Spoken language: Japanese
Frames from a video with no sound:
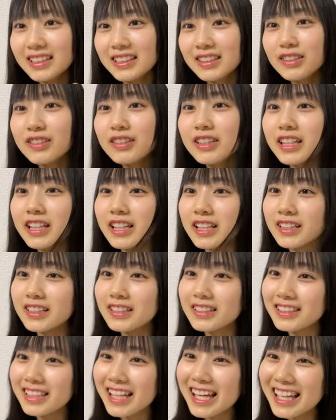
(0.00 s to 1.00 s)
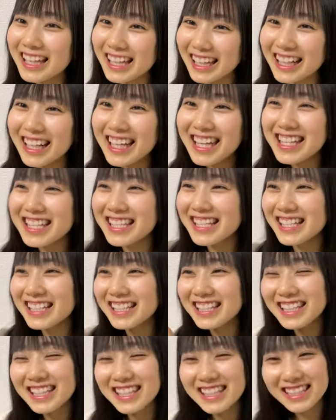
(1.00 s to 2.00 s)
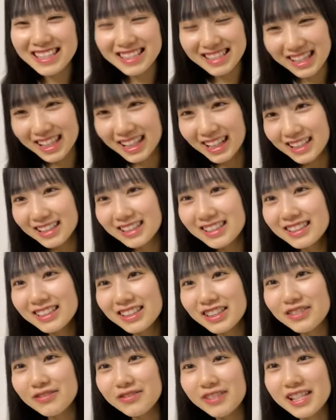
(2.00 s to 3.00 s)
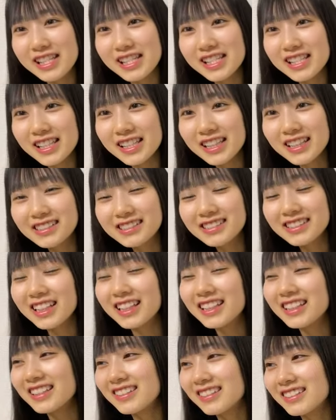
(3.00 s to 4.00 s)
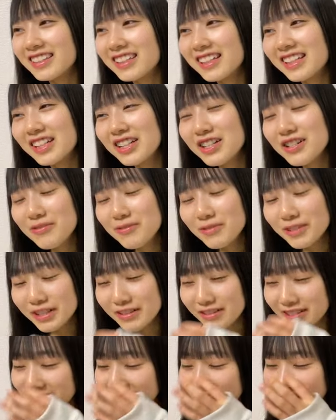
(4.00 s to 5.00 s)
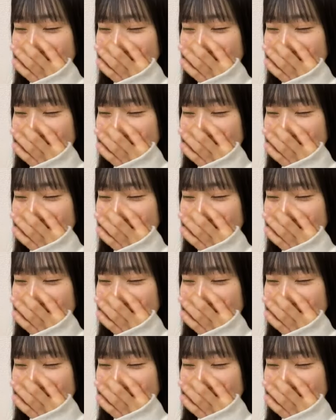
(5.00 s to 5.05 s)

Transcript: とにかくなんかれいちゃんにさめっちゃ泣くやんって俺ずっ